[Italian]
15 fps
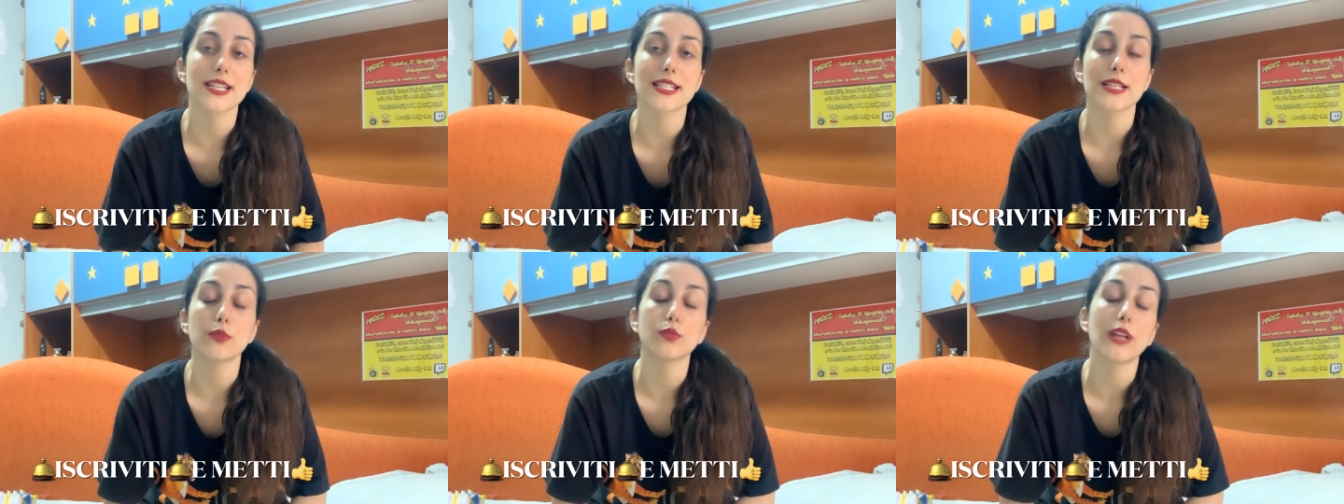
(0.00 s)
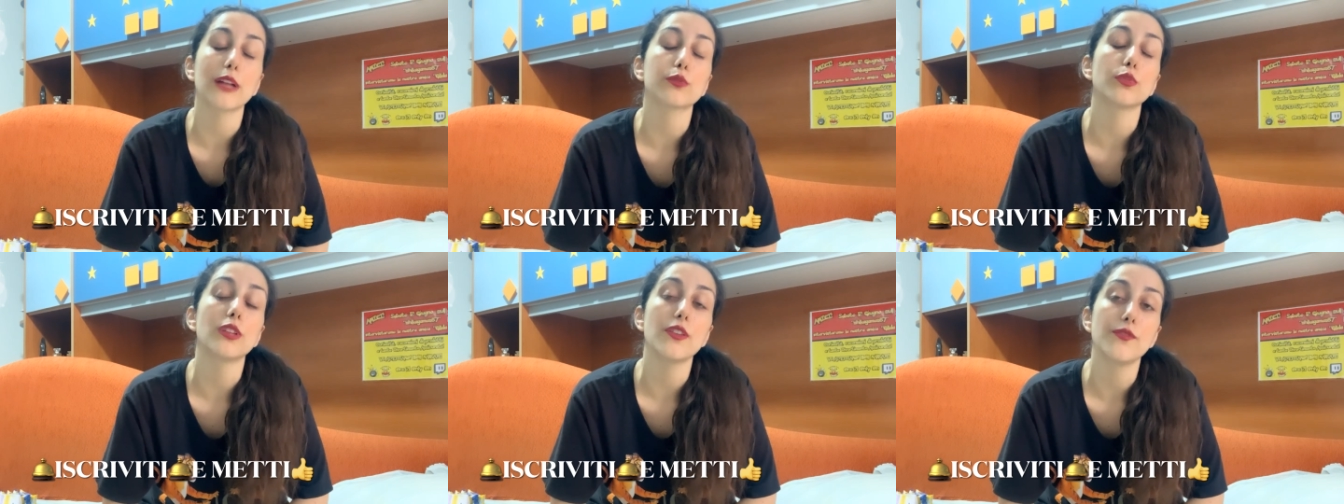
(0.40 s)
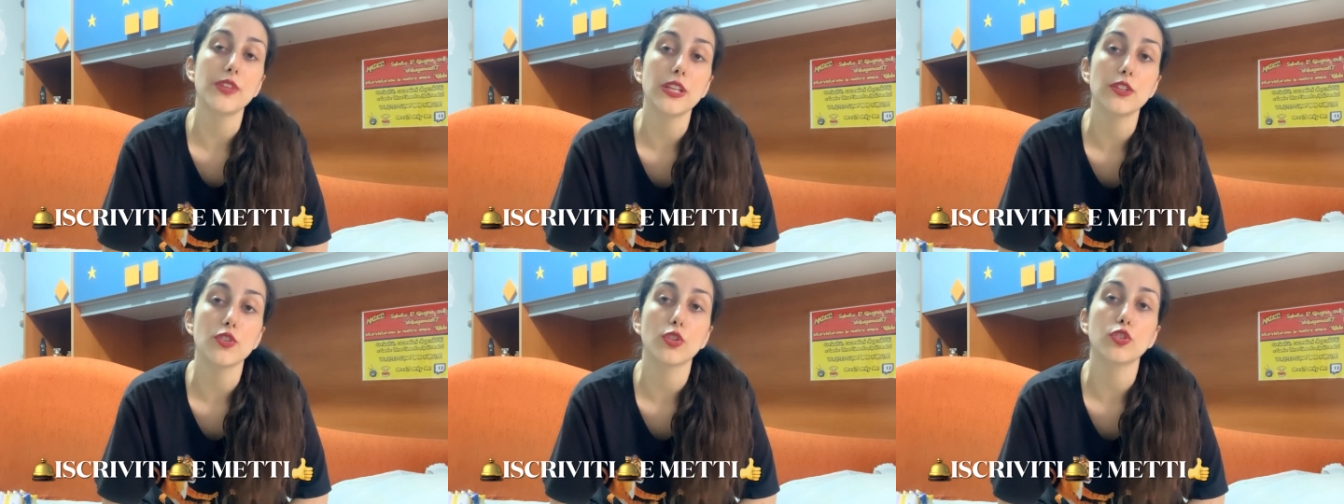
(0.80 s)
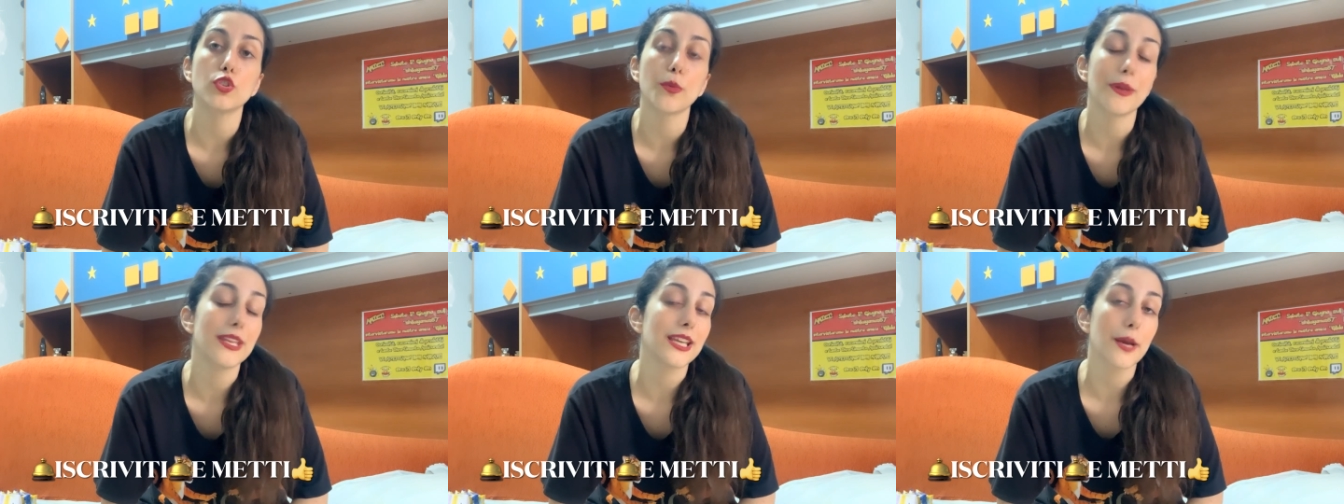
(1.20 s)
salutato nel video di
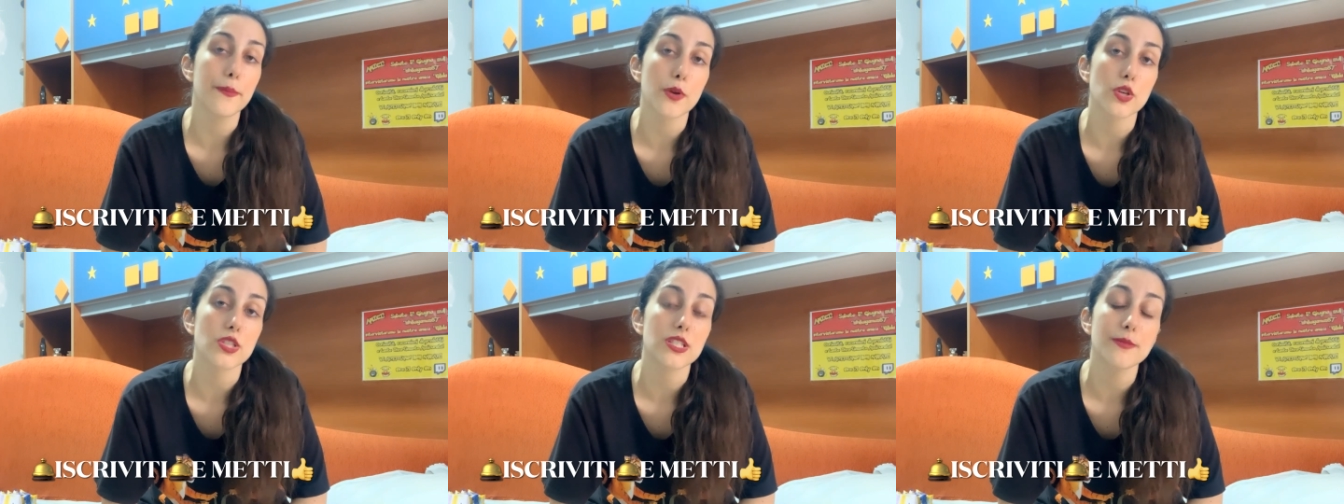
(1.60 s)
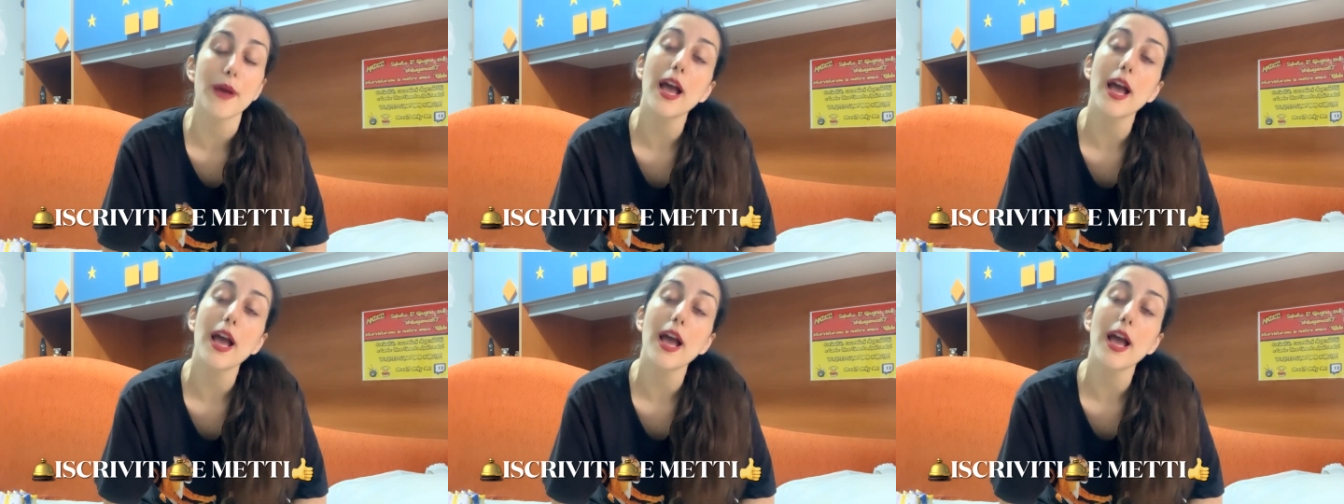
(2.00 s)
domenica prossima